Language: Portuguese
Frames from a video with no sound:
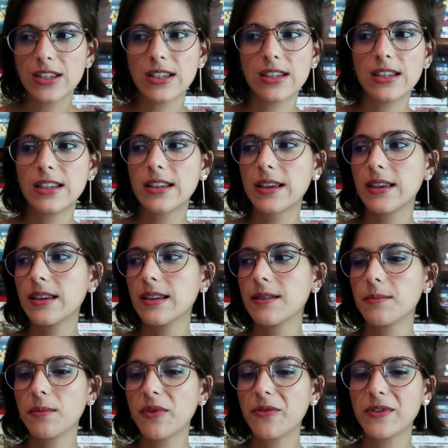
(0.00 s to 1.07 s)
e que
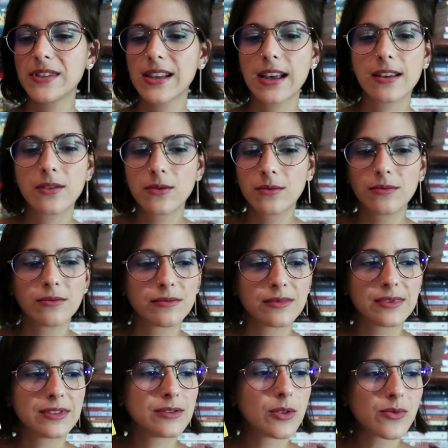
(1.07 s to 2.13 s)
me fizeram,
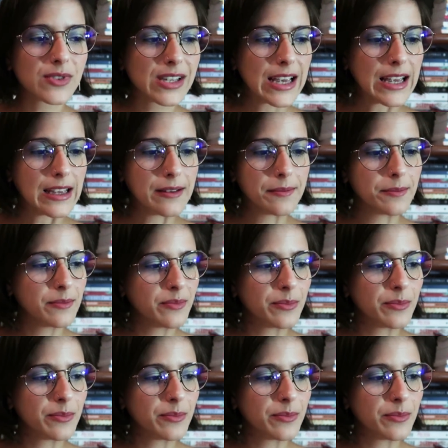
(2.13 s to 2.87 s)
não sei,